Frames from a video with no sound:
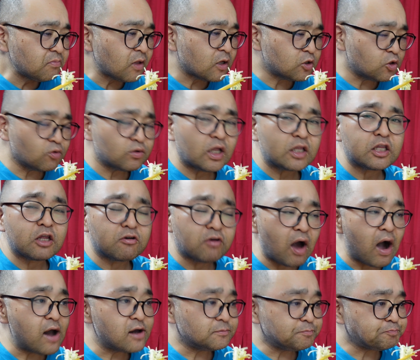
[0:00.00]
どうなってる
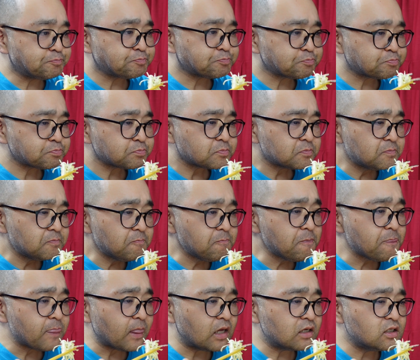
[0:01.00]
か、
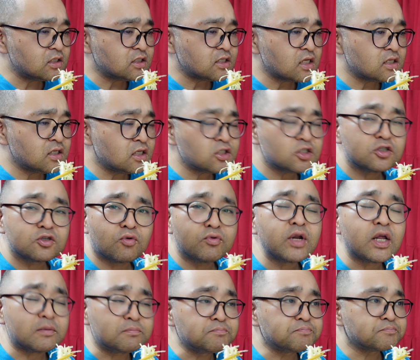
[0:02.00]
にせんにじゅうご
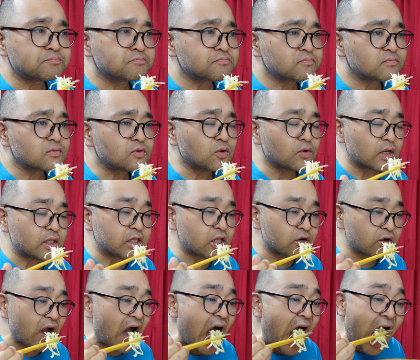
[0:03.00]
ねんどうなって
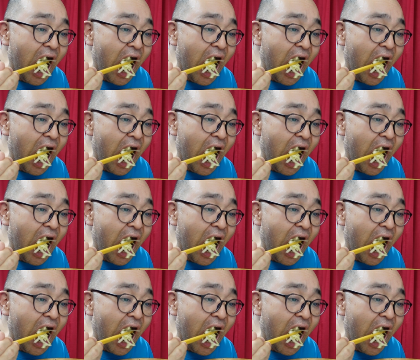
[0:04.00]
るか、